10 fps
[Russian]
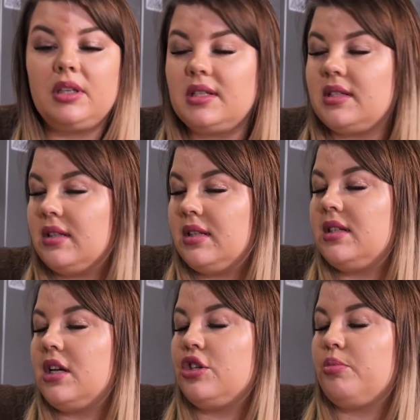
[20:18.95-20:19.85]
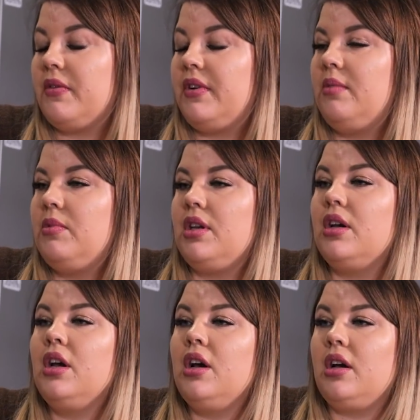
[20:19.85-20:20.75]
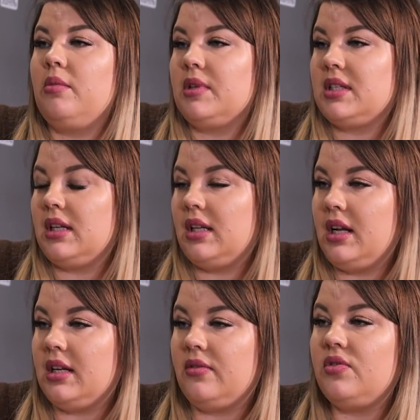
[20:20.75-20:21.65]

если ты тянешь по времени эмоционально и